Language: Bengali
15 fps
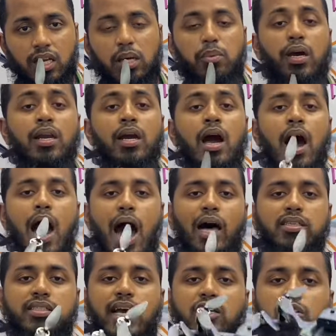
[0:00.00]
থেকে নেবেন
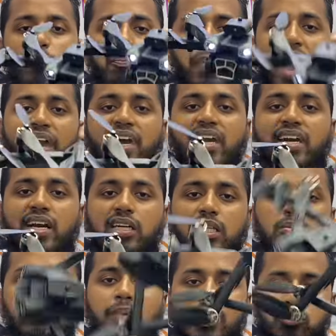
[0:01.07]
আজকে একদম পাইকারি রেট
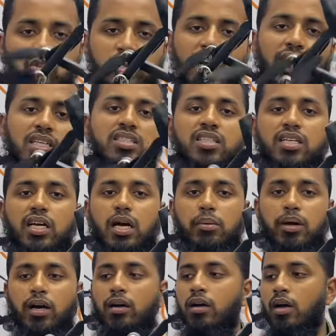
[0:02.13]
দিব মাত্র সাত হাজার টাকা
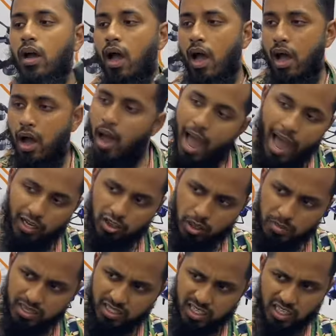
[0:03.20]
ভাইয়া
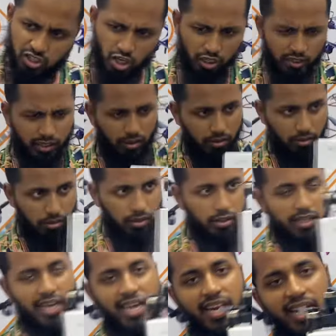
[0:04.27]
একদম স্ক্রিনশট
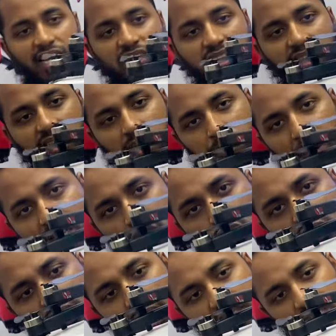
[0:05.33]
দিয়ে নেন এই যে দেখেন মাত্র
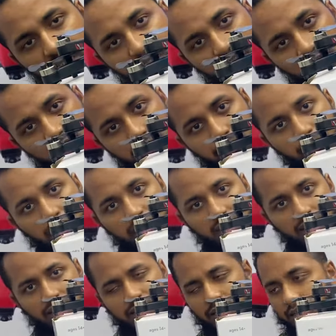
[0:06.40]
আচ্ছা। সাত হাজার টাকা
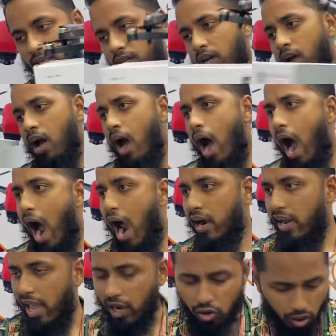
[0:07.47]
ঠিক আছে
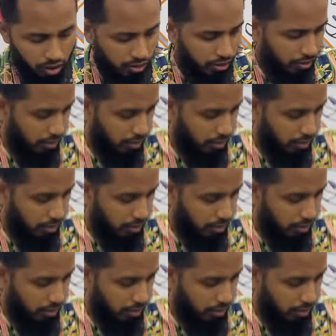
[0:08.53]
আর এখন